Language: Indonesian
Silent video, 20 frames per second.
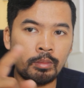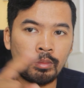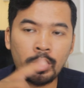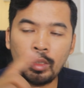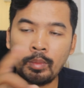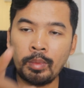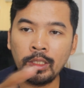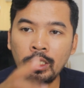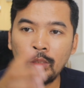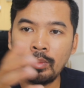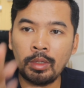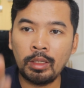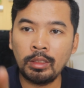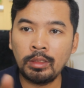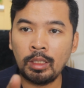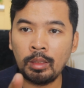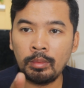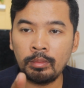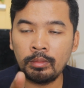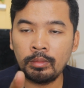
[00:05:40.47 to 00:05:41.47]

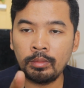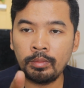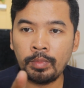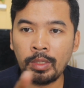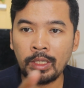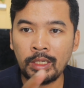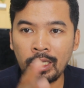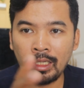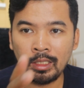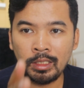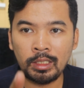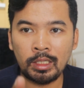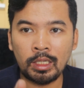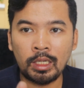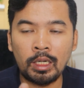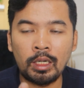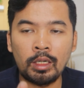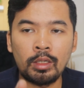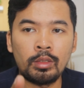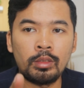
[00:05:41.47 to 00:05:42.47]
bermacam-macam variasi
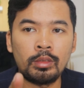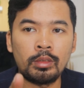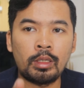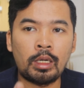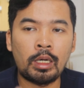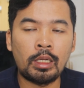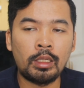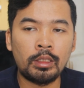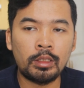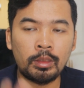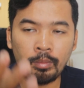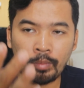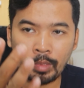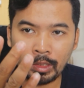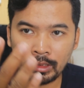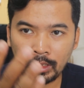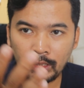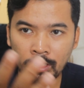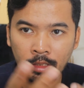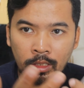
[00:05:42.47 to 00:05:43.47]
ya. Kadang
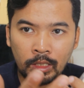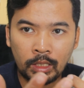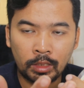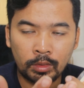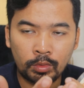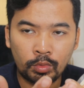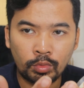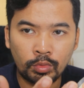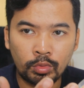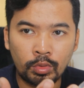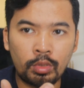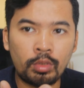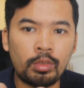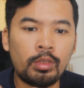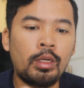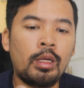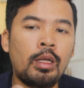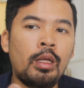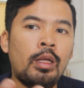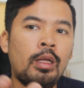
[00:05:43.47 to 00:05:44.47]
tempatnya yang nggak
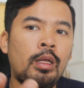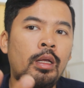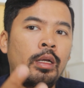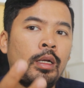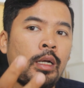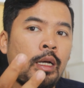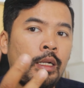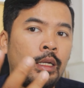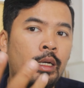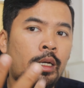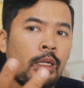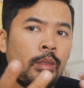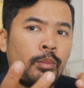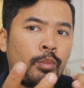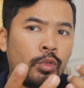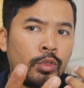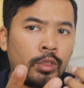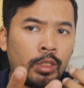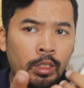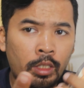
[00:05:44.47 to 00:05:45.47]
cocok, kadang
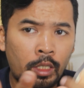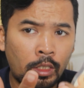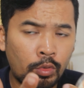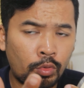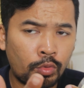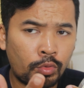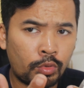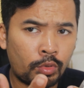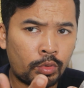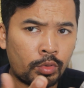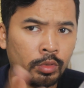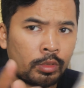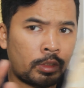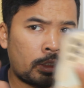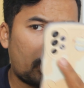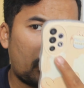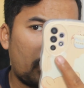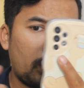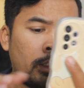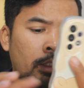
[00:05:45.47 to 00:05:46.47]
handphonenya yang nggak cocok.
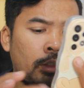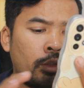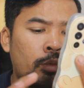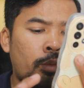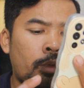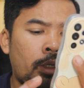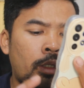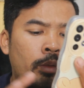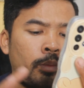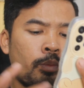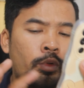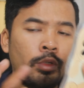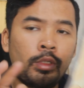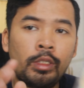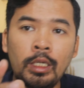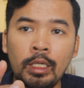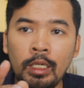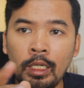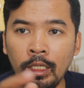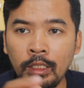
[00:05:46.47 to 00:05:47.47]
Sekarang kita coba
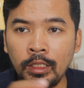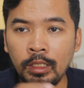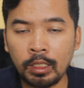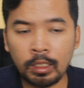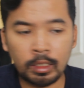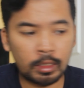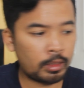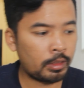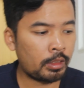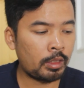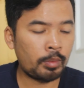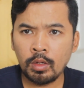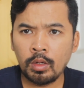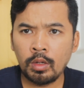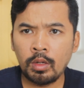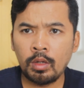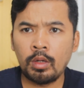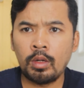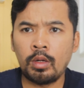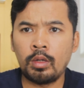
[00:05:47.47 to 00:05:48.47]
handphone yang lain ya. Kita
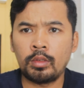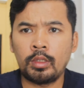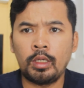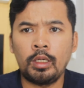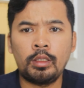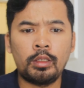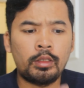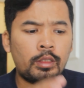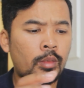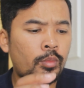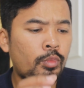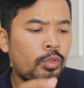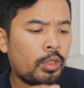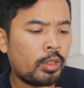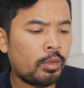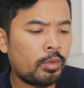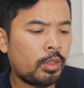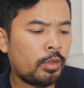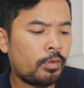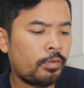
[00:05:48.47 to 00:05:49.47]
pakai. Oke, tersambung
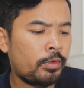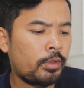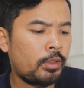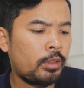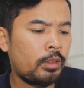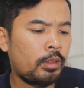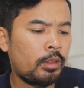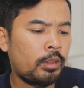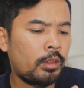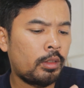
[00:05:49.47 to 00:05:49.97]
ke WiFi